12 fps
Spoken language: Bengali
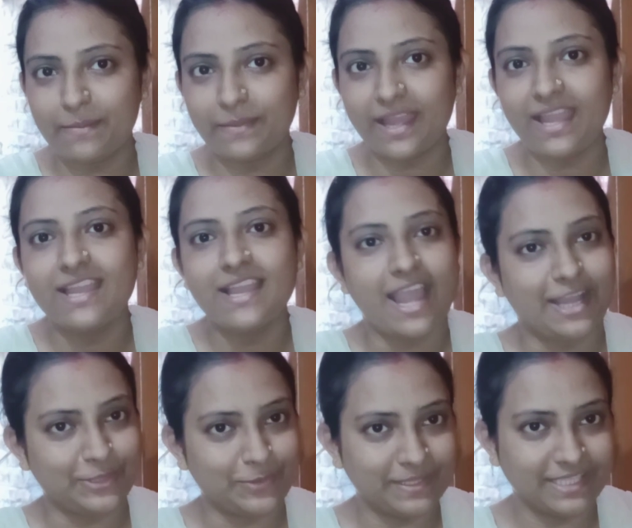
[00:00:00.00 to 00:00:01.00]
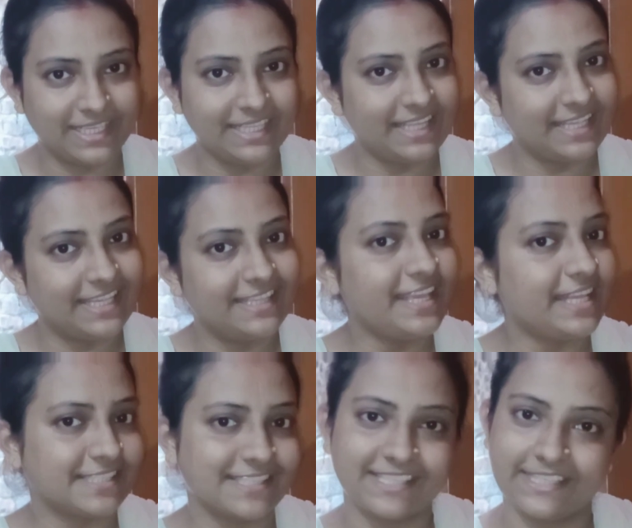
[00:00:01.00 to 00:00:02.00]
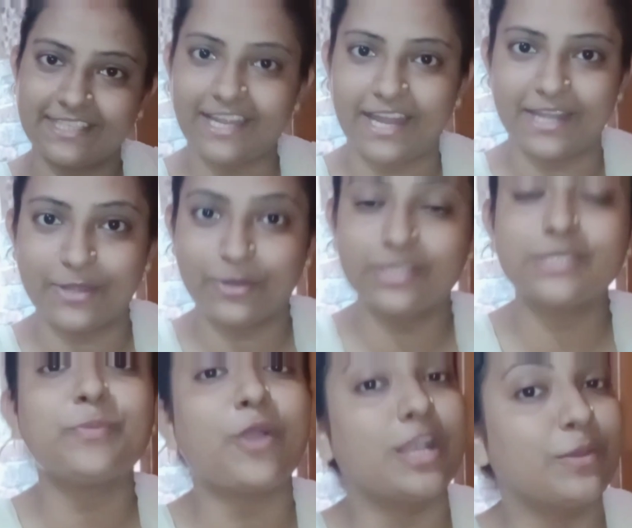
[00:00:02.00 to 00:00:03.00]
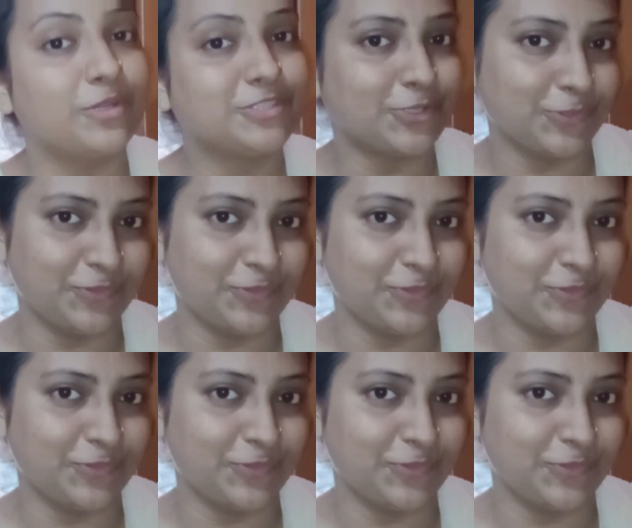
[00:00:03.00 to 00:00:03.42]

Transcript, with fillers: আমরা আর তোমাদেরকে দেখিয়ে দিই আজকের কী কী রান্না করেছি পয়লা বৈশাখ